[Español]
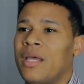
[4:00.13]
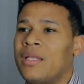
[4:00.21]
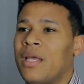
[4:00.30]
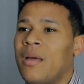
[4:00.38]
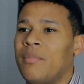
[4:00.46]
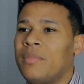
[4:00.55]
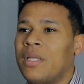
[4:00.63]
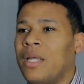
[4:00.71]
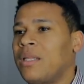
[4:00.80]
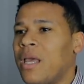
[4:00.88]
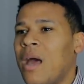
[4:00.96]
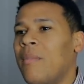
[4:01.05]
que,
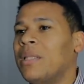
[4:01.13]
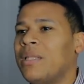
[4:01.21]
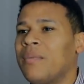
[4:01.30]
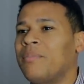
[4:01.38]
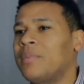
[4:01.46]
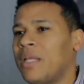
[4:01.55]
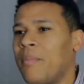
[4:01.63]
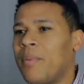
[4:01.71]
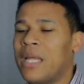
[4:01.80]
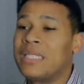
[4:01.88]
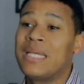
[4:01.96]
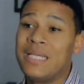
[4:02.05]
te, aman, te, te,
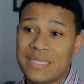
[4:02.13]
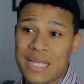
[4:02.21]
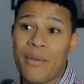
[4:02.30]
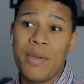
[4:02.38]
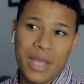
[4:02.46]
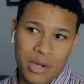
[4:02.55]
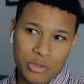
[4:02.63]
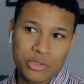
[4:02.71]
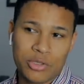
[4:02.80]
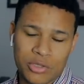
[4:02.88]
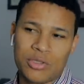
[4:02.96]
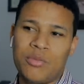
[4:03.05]
aprecian y saben que
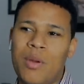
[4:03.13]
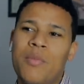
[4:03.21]
nosotros somos